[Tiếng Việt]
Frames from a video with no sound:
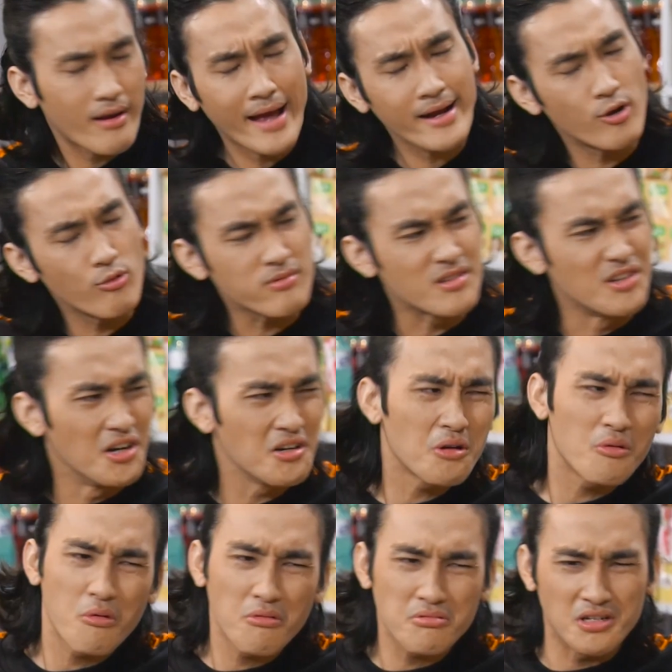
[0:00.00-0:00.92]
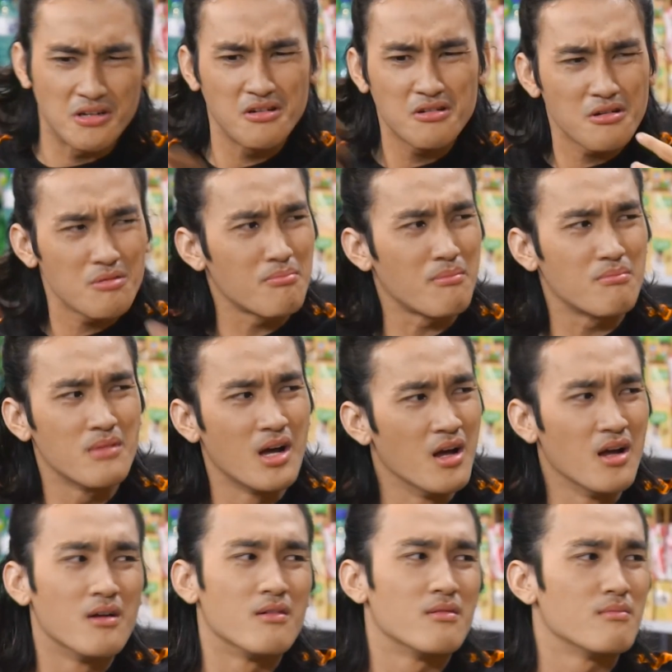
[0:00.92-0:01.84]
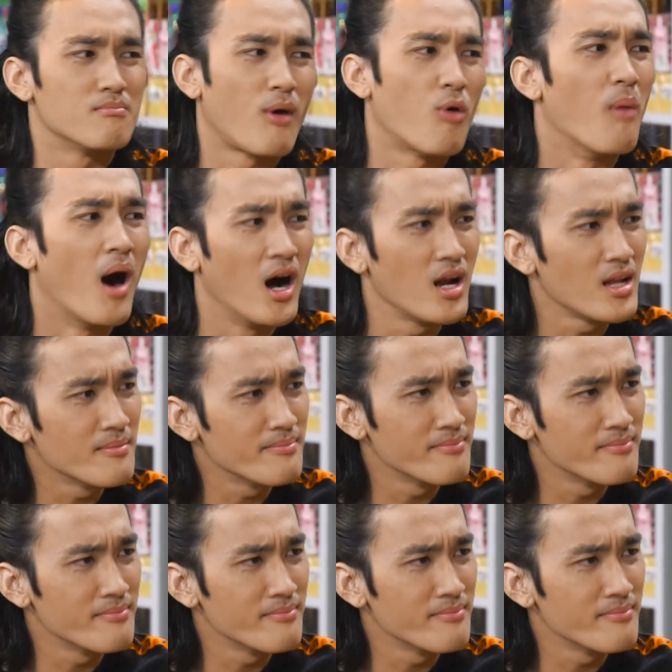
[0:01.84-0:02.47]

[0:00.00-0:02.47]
có lái khúc giữa đâu khúc giữa nó màu mỡ